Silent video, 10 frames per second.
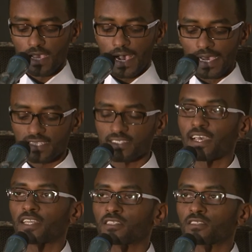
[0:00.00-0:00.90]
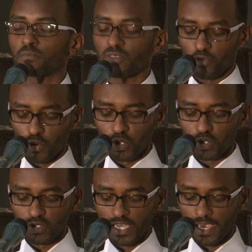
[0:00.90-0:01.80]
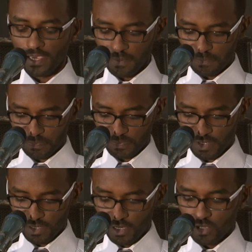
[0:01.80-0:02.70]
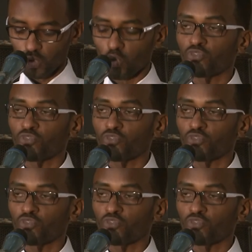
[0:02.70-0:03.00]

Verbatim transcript: I stand before you today to